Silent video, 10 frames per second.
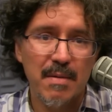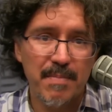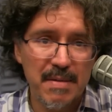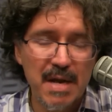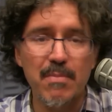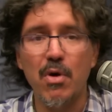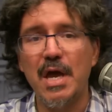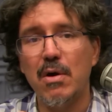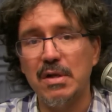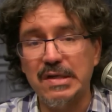primer
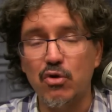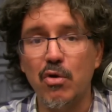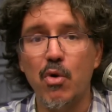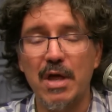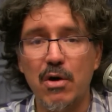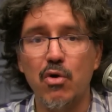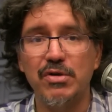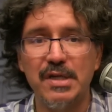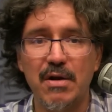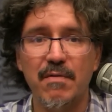modelo, el segundo modelo lo
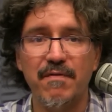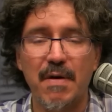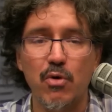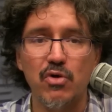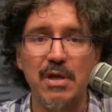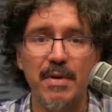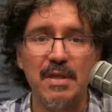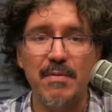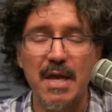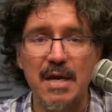hicieron
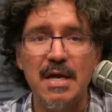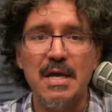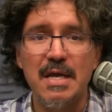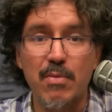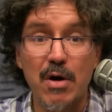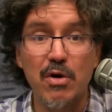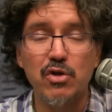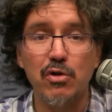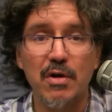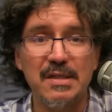fabulosamente bien y bueno, eso
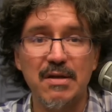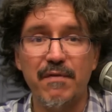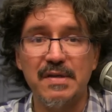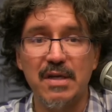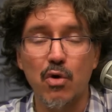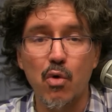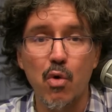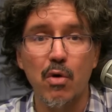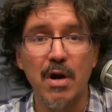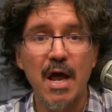es lo que está ofreciendo
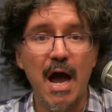Google.